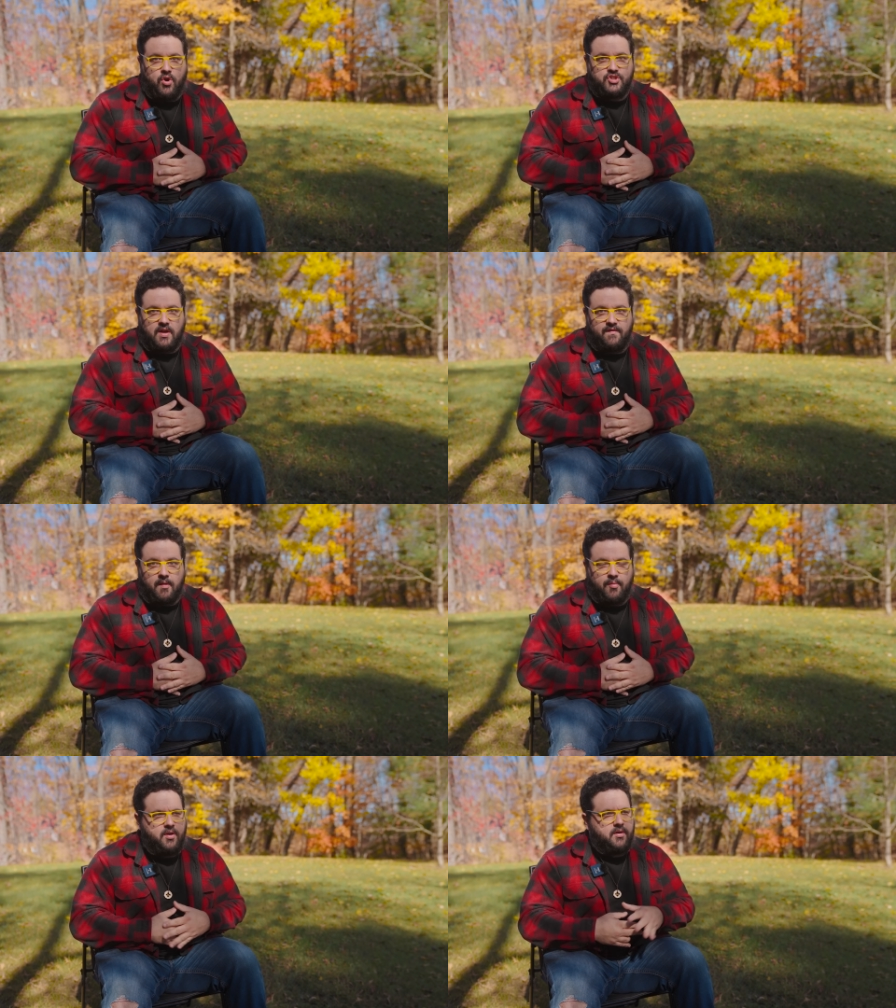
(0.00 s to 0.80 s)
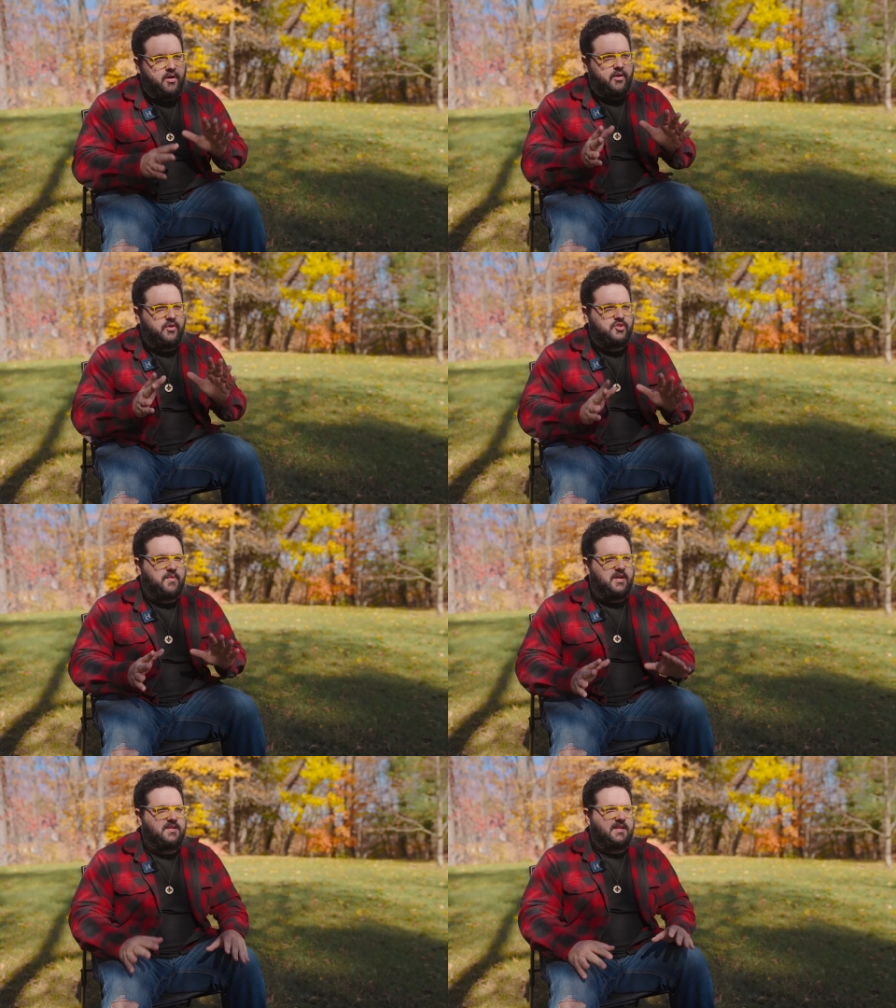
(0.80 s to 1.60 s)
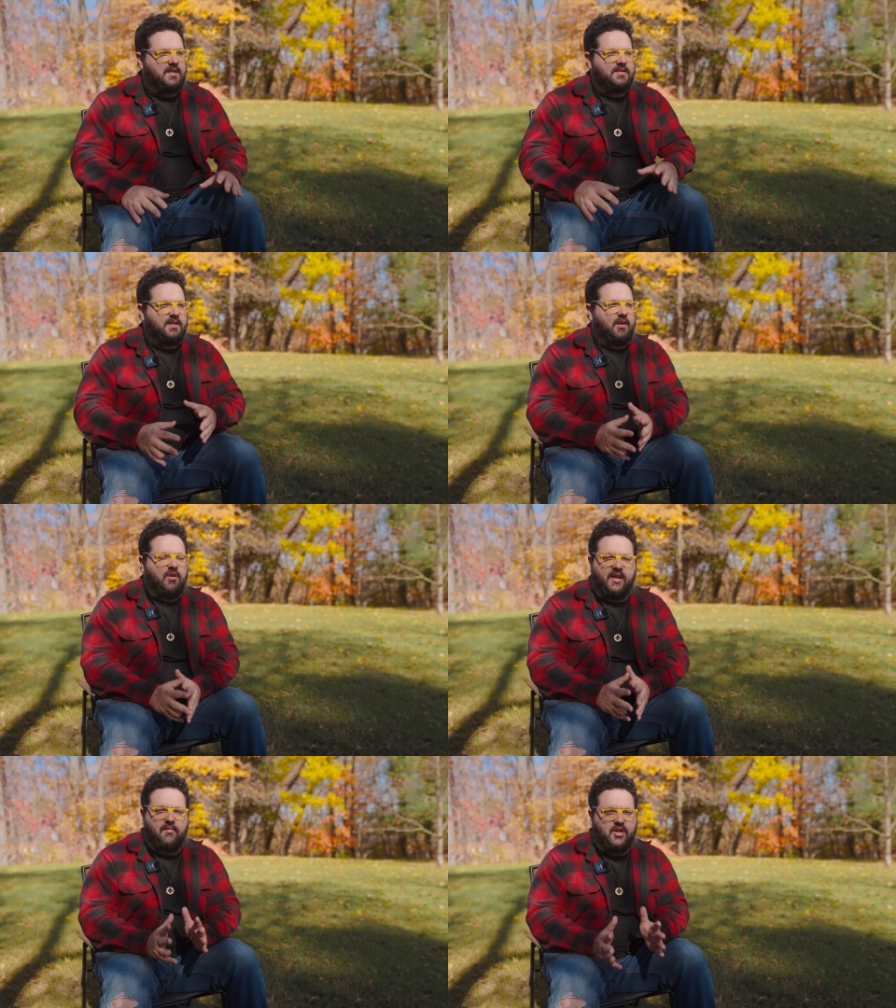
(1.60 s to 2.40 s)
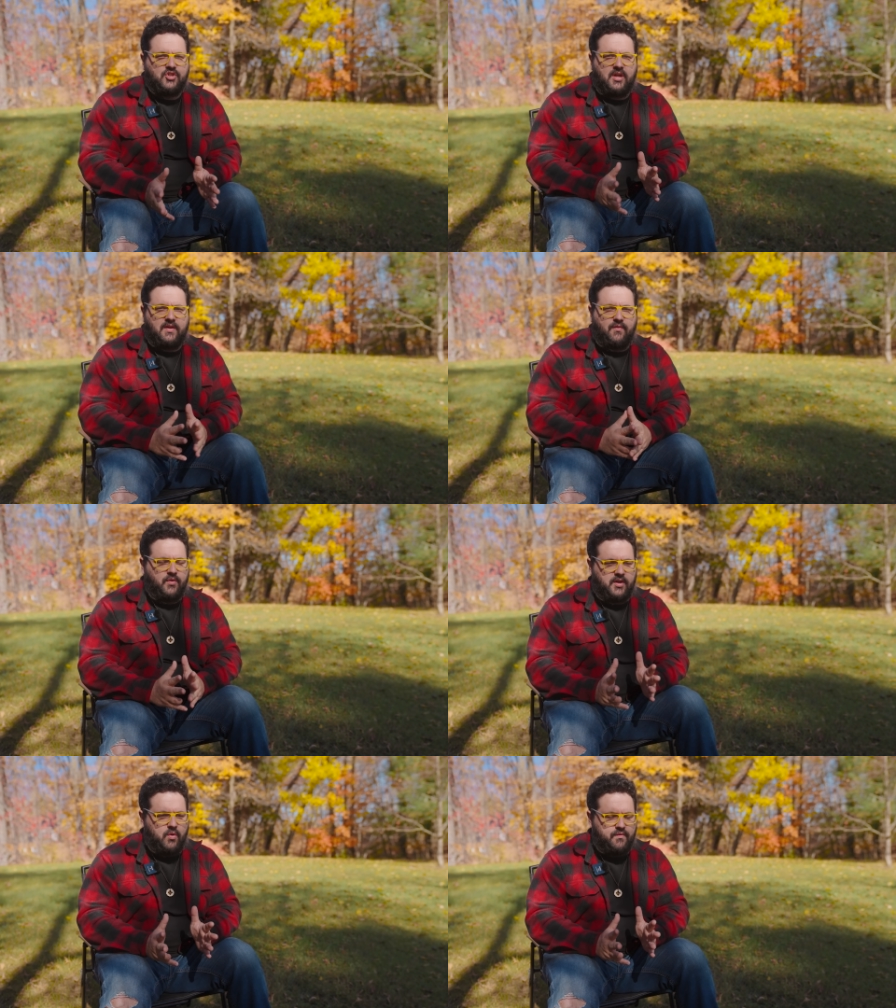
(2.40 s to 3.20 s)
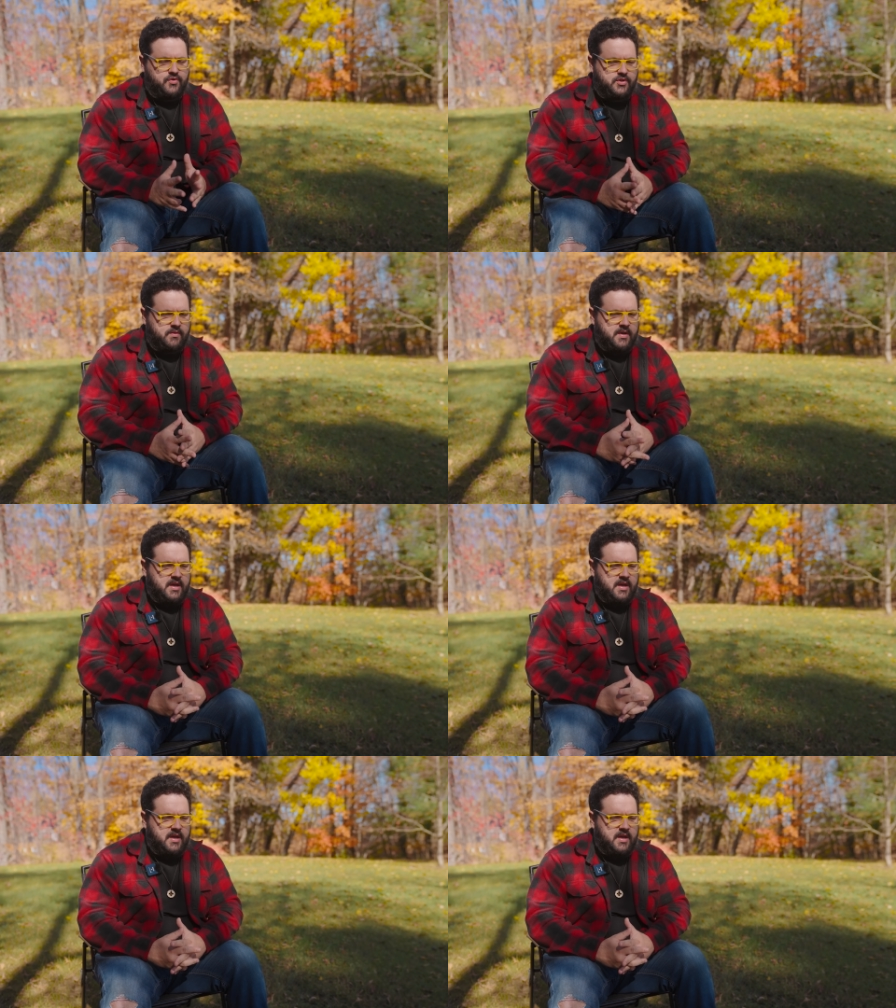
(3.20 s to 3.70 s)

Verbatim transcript: Moi, j'en fais pas, heureusement. C'est horrible, les gens qui font des convulsions.